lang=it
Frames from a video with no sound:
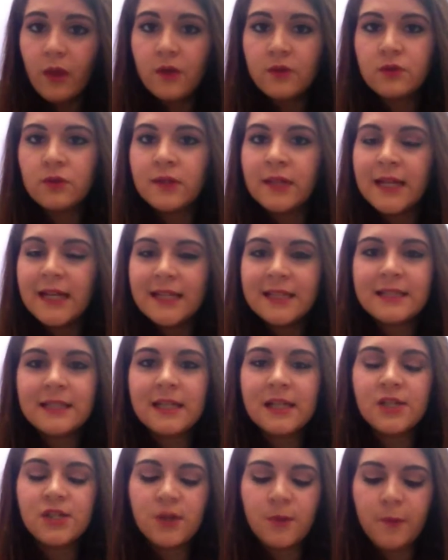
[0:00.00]
su delle
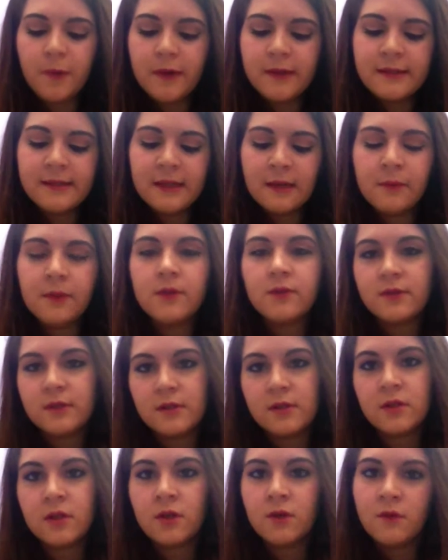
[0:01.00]
strisce poi in seguito
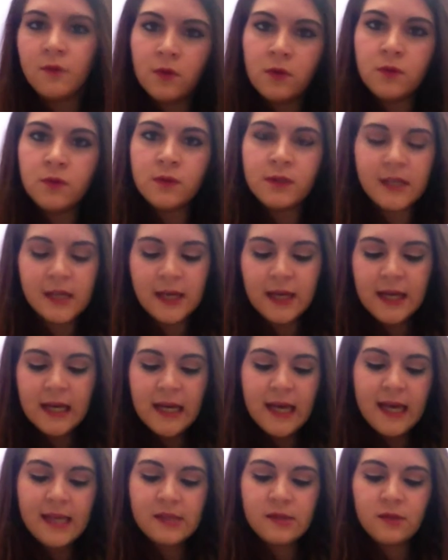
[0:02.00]
si sono evoluti
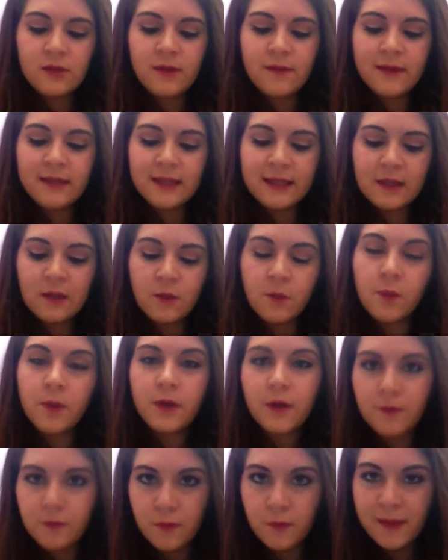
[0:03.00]
e sono diventati un po'
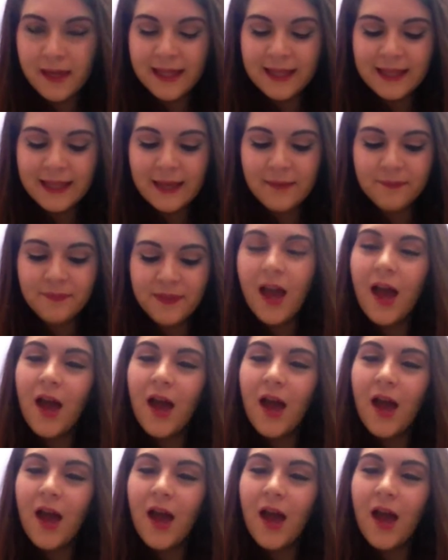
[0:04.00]
dei fumetti.